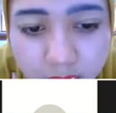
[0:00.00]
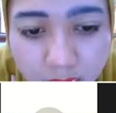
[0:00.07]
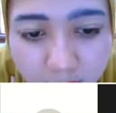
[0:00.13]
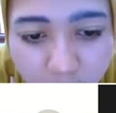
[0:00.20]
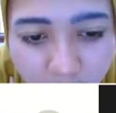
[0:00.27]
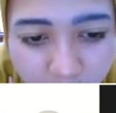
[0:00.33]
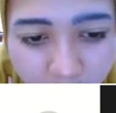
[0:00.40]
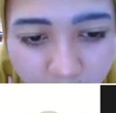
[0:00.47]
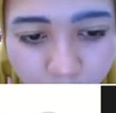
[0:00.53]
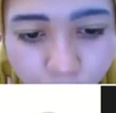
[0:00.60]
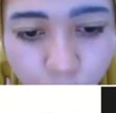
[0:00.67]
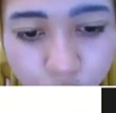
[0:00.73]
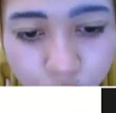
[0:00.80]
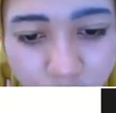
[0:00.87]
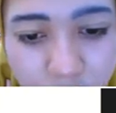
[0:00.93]
Nah,
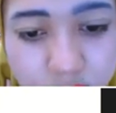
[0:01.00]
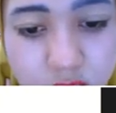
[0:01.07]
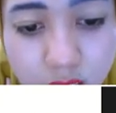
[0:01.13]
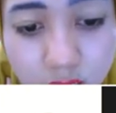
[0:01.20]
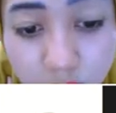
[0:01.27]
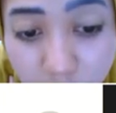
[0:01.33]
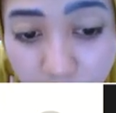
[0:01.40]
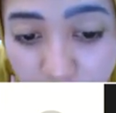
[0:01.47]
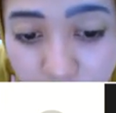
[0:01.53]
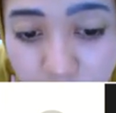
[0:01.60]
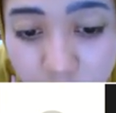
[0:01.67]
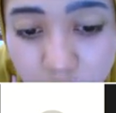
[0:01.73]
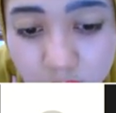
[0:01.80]
kemudian serat